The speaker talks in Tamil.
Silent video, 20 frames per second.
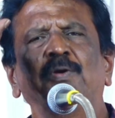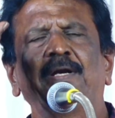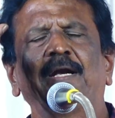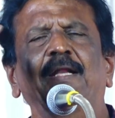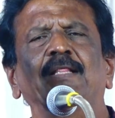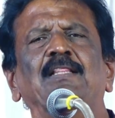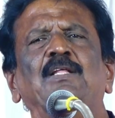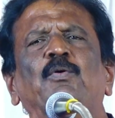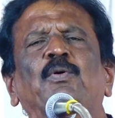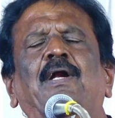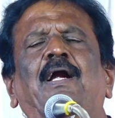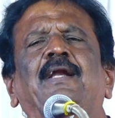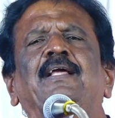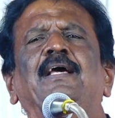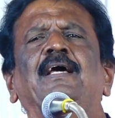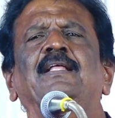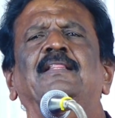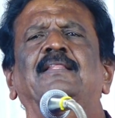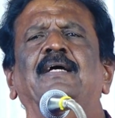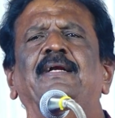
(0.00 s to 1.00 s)
நடந்த ஒரு
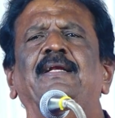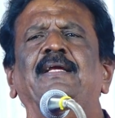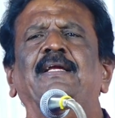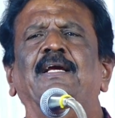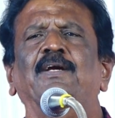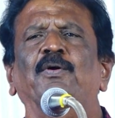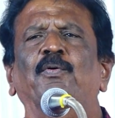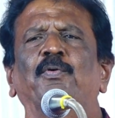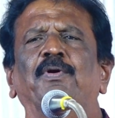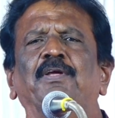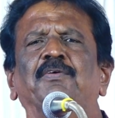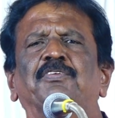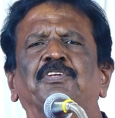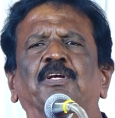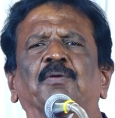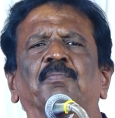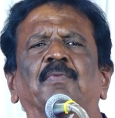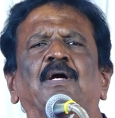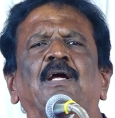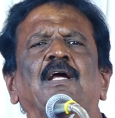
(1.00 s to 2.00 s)
அநியாயத்தை தட்டி கேட்கக்கூடிய
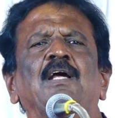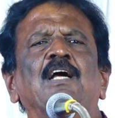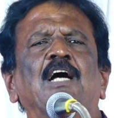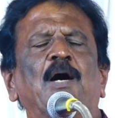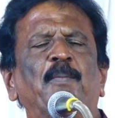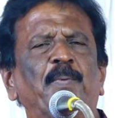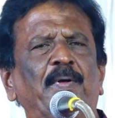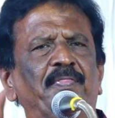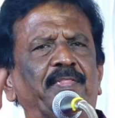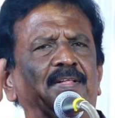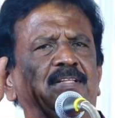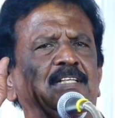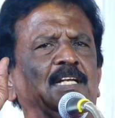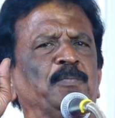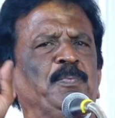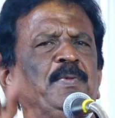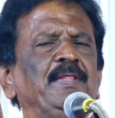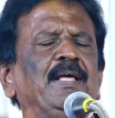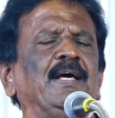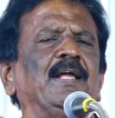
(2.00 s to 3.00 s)
விஷயம் அப்போ அந்த
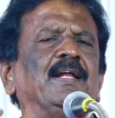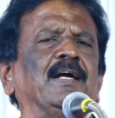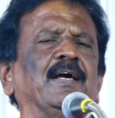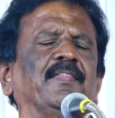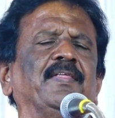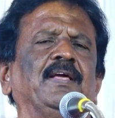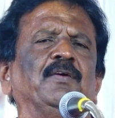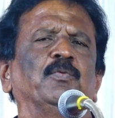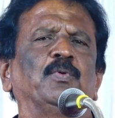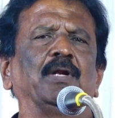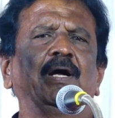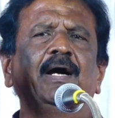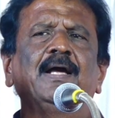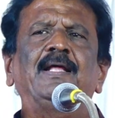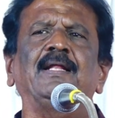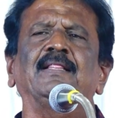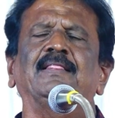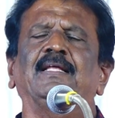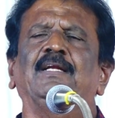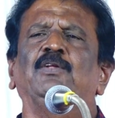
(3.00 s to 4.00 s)
சிலப்பதிகார கதை ஒரு
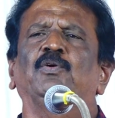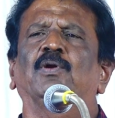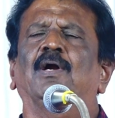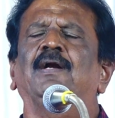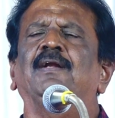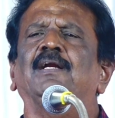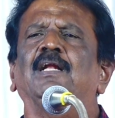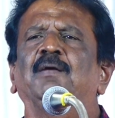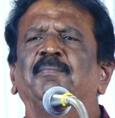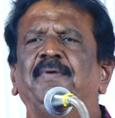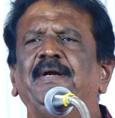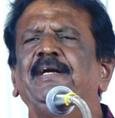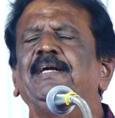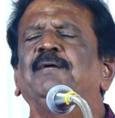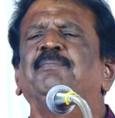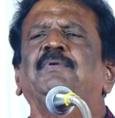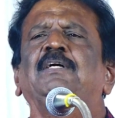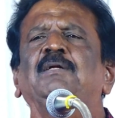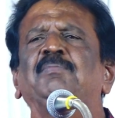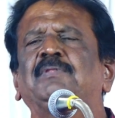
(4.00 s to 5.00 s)
ஆயிரத்தி ஐநூறு ஆண்டுகளாக
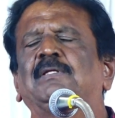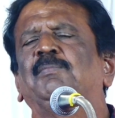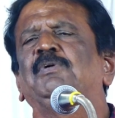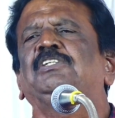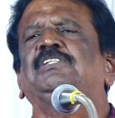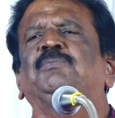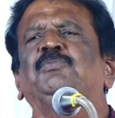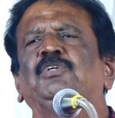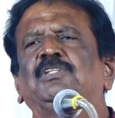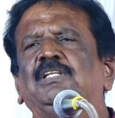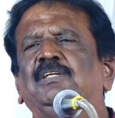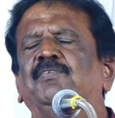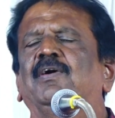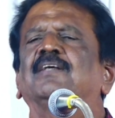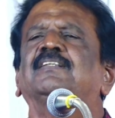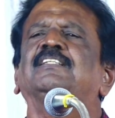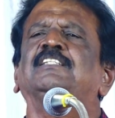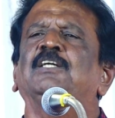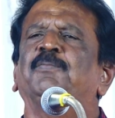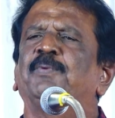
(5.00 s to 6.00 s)
மீண்டும் மீண்டும் தமிழ் சமூகத்தில்
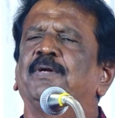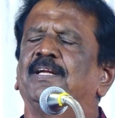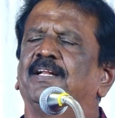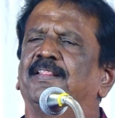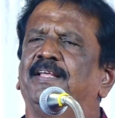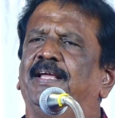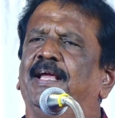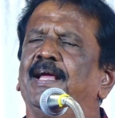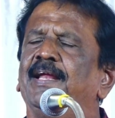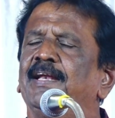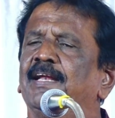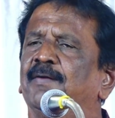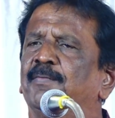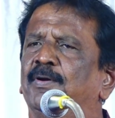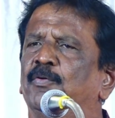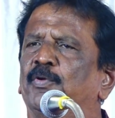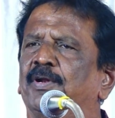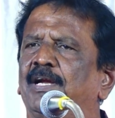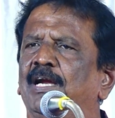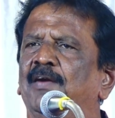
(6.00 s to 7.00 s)
வாசிக்கப்படுகிறது ஏன்
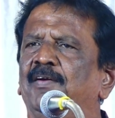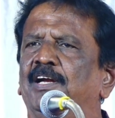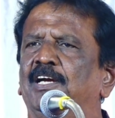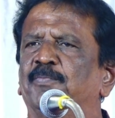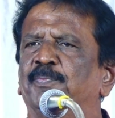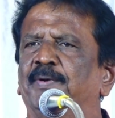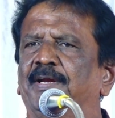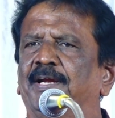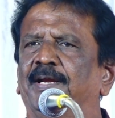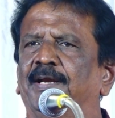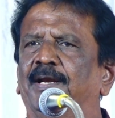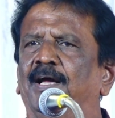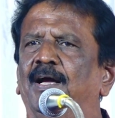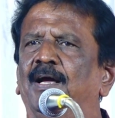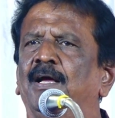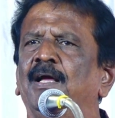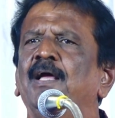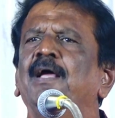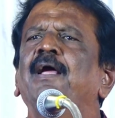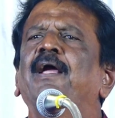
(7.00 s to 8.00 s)
என்ற ஒரு கேள்வி எழுப்பினீங்கன்னா
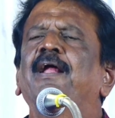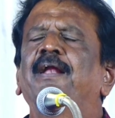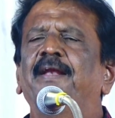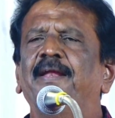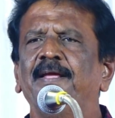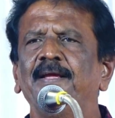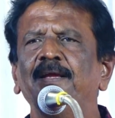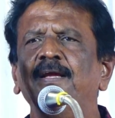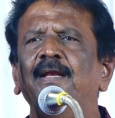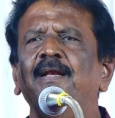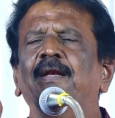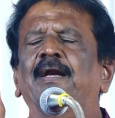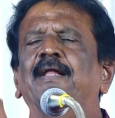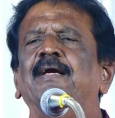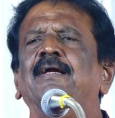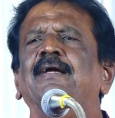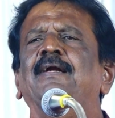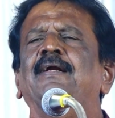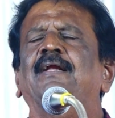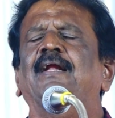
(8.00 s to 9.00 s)
நீங்கள்
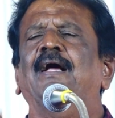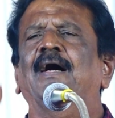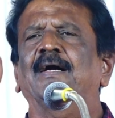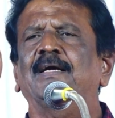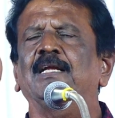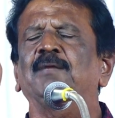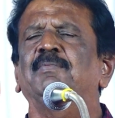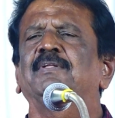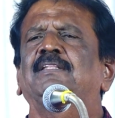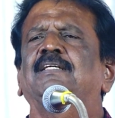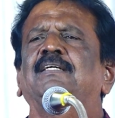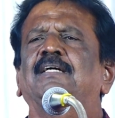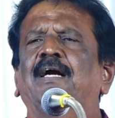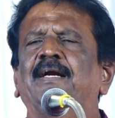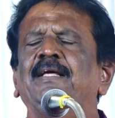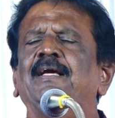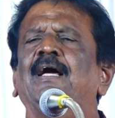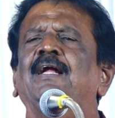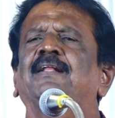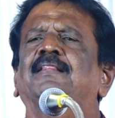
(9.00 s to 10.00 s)
நடக்கின்ற அக்கிரமத்துக்கு
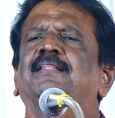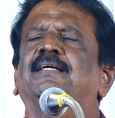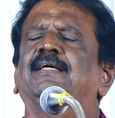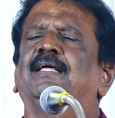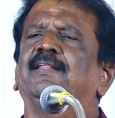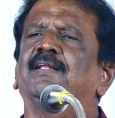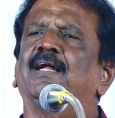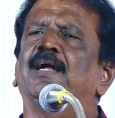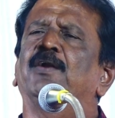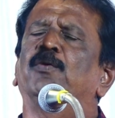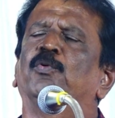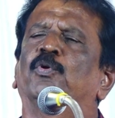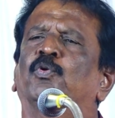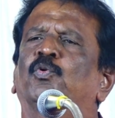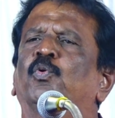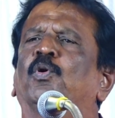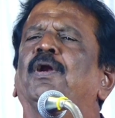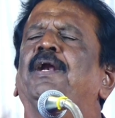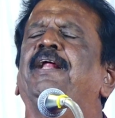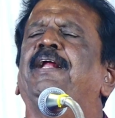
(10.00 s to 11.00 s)
அநியாயத்துக்கு எதிரான ஒரு
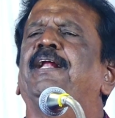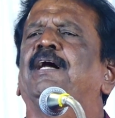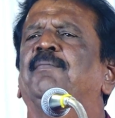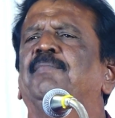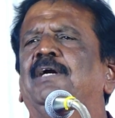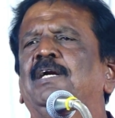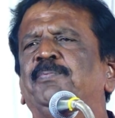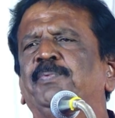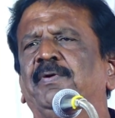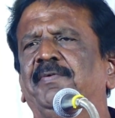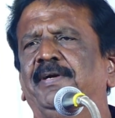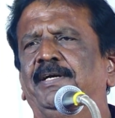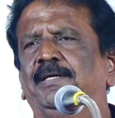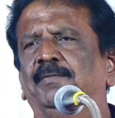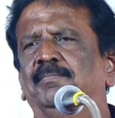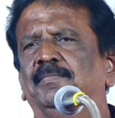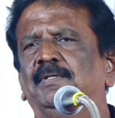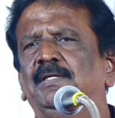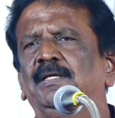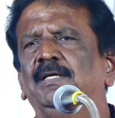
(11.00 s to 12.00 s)
குரலை நாம் எழுப்ப வேண்டும்